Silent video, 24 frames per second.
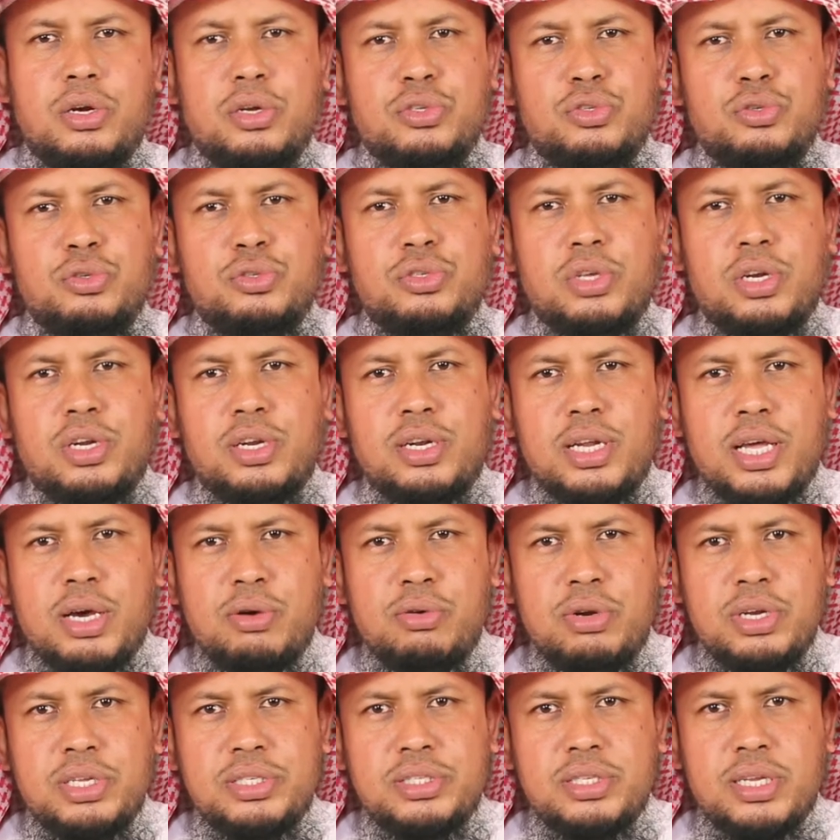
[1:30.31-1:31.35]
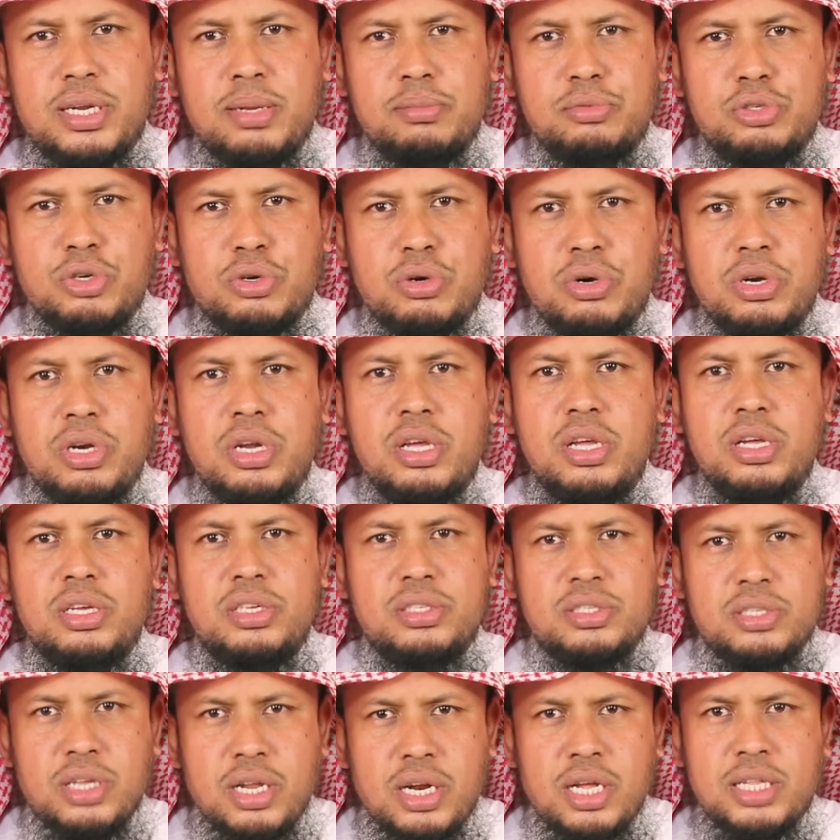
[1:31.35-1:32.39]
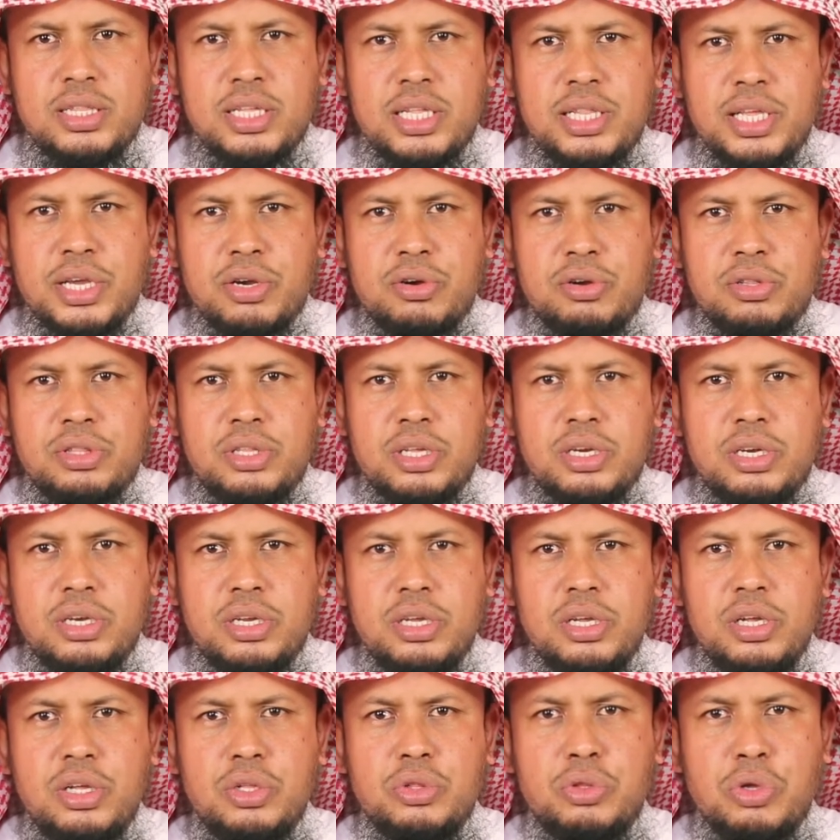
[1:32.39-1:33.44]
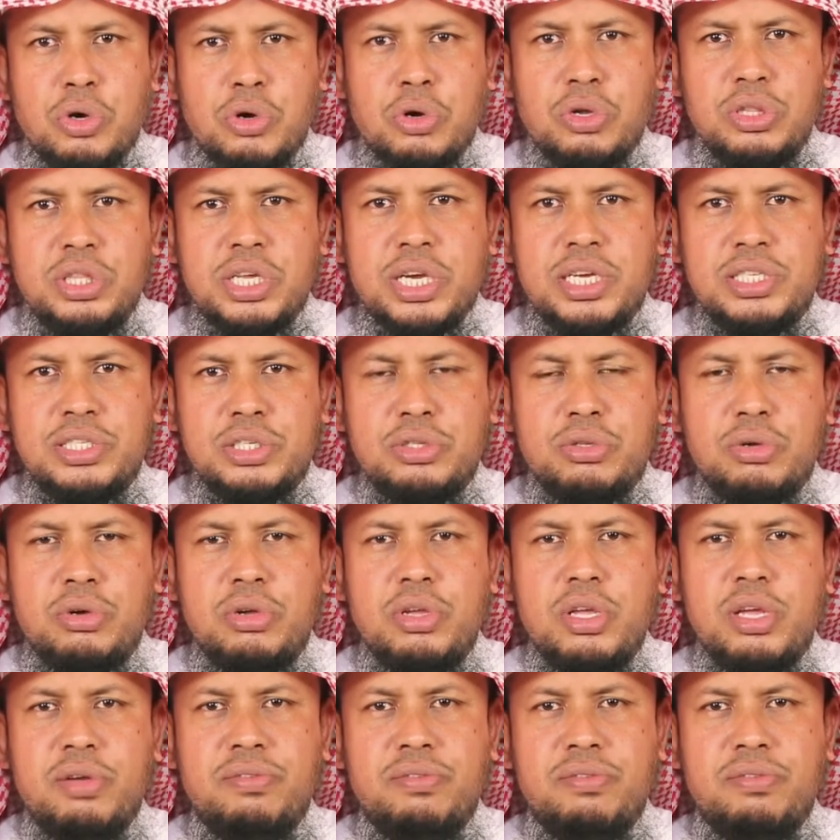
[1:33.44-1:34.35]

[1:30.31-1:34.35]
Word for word: রসুল সাল্লাহ সাল্লাম যখন সালাত আদায় করতেন তখন দেখা যেত